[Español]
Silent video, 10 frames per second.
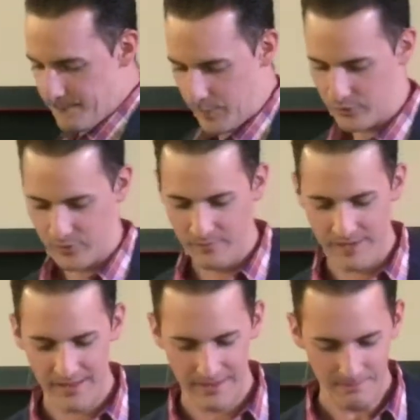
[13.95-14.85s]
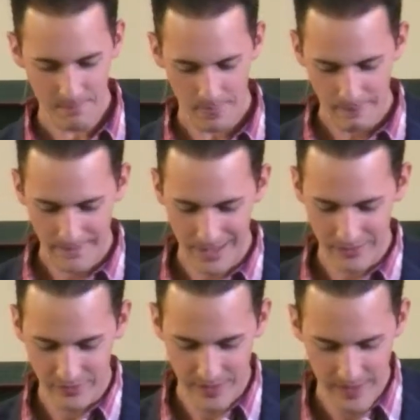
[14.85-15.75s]
por su vida. Y
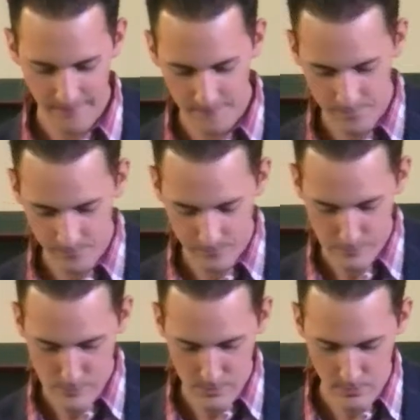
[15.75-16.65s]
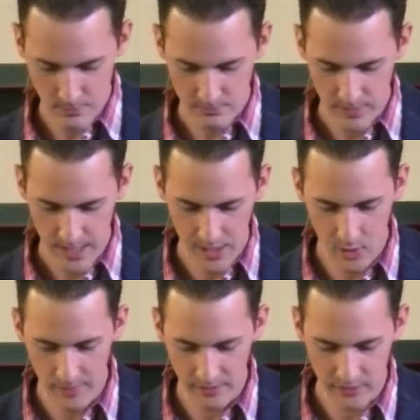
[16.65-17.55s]
este. Y
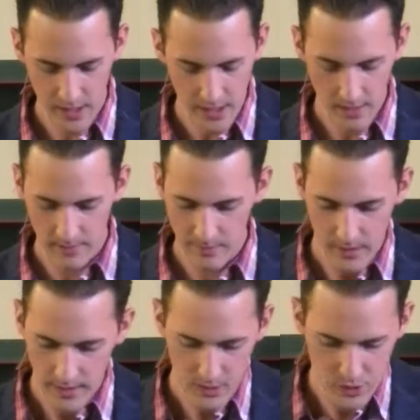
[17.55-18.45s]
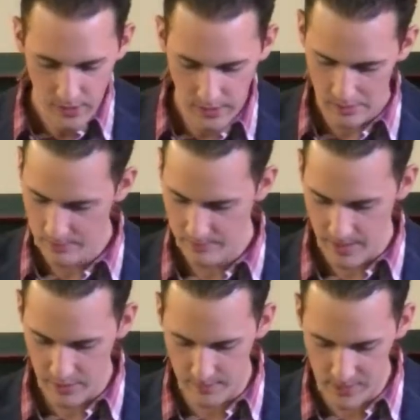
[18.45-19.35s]
comencé, y de hecho él
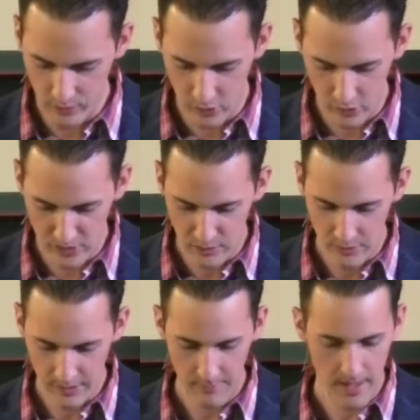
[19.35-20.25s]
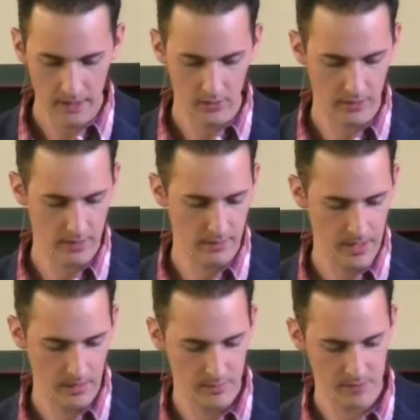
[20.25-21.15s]
más o menos continuó también con
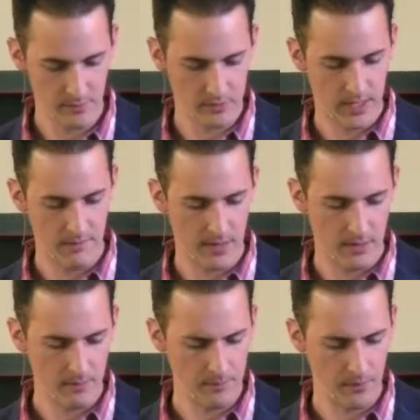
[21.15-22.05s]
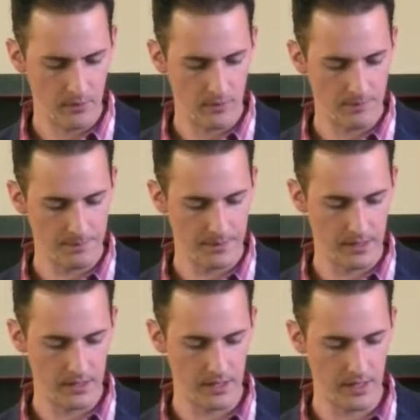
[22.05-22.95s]
el, mismo tema un poco.
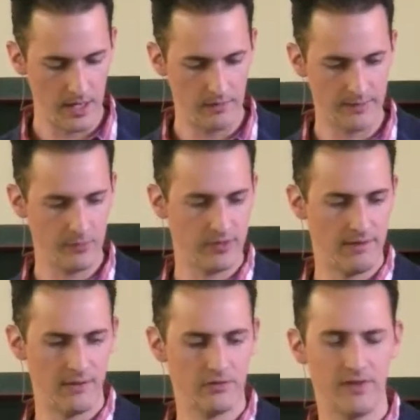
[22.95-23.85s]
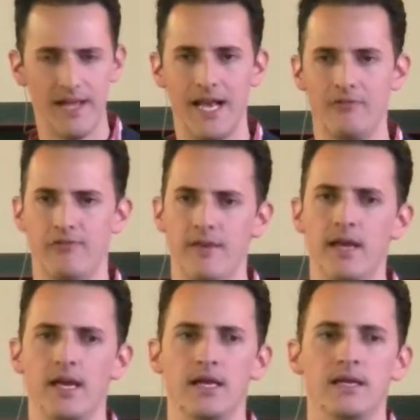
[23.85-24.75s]
Eh, estamos hablando acerca de la
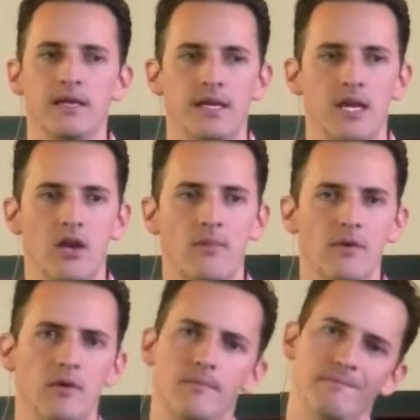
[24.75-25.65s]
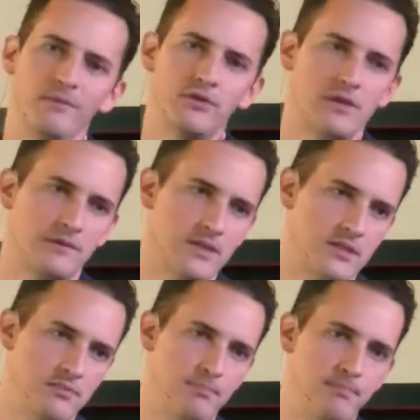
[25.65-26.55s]
fe y cómo muchas
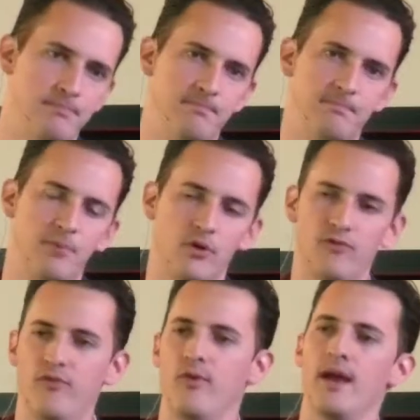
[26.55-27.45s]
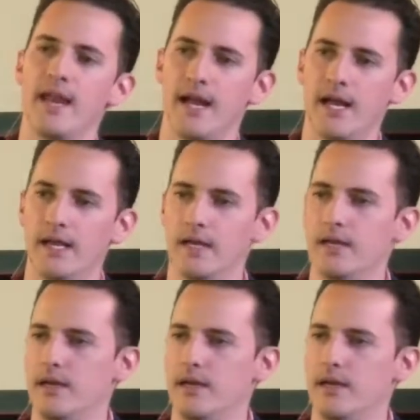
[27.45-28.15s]
veces por fuera